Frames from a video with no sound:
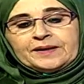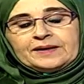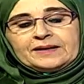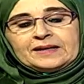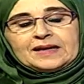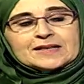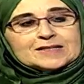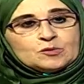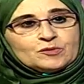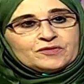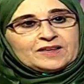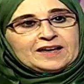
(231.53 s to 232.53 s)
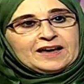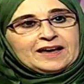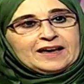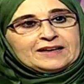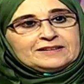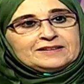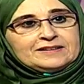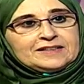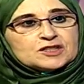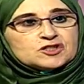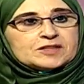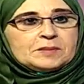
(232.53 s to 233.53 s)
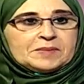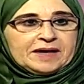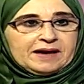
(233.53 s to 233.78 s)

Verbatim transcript: الاصل فيها ان يجتمع